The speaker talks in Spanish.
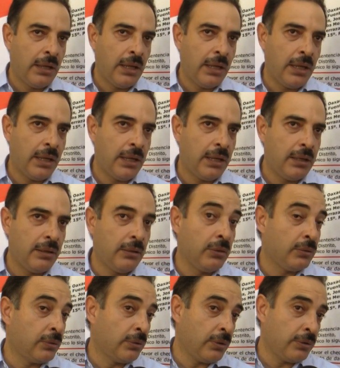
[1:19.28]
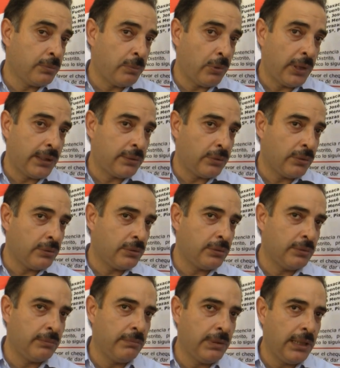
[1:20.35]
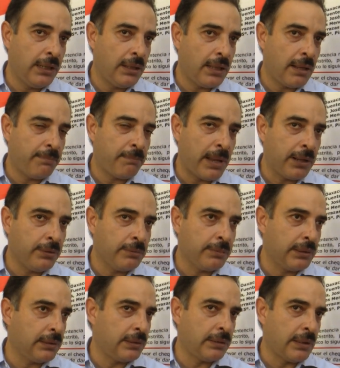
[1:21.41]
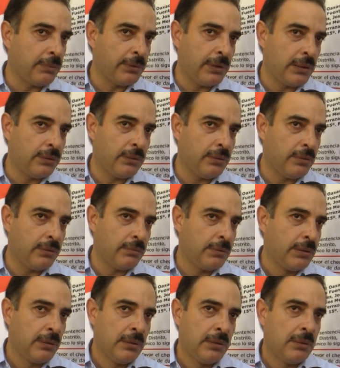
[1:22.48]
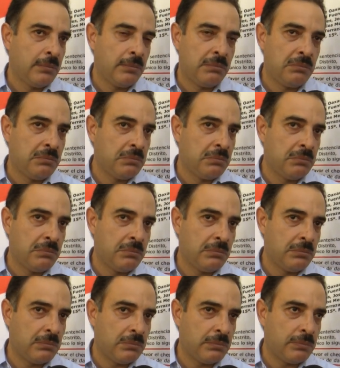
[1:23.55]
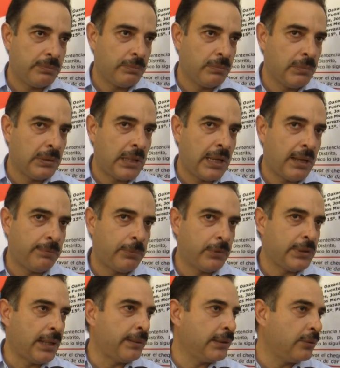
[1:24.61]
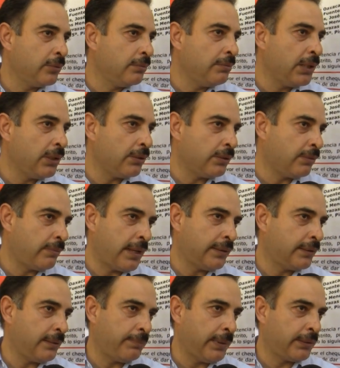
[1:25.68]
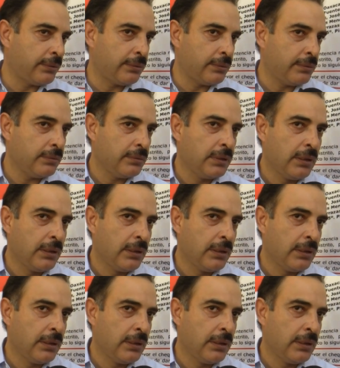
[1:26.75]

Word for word: Eh, nosotros por estos mil amparos, pues estamos hablando mm, de aproximadamente un millón o más de pesos, ¿no?